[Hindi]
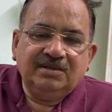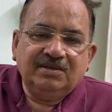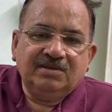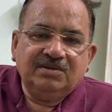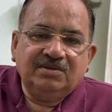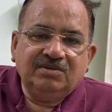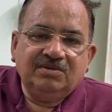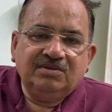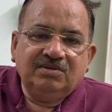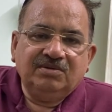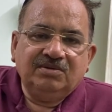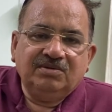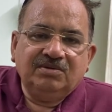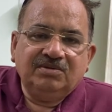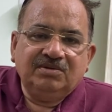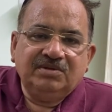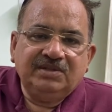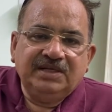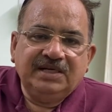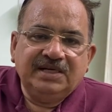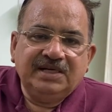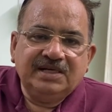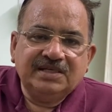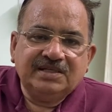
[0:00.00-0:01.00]
तो
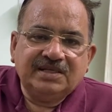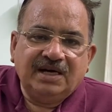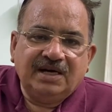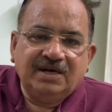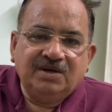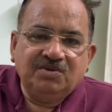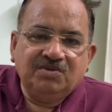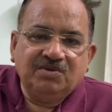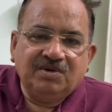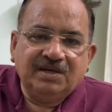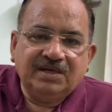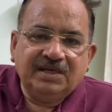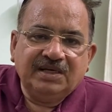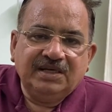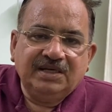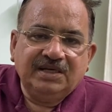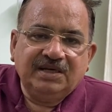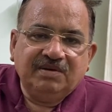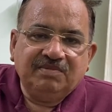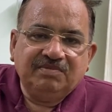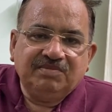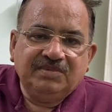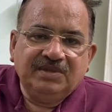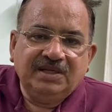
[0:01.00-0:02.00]
ये डिसाइड हुआ कि
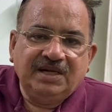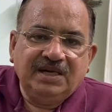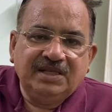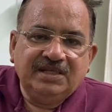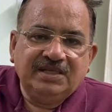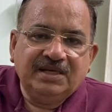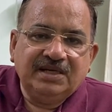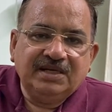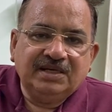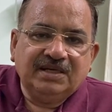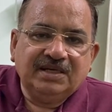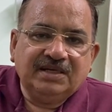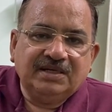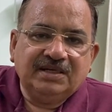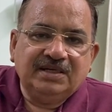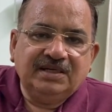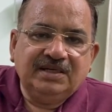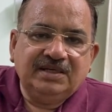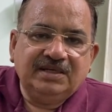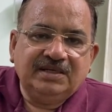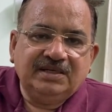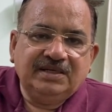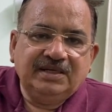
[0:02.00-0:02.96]
अब धीरे धीरे करके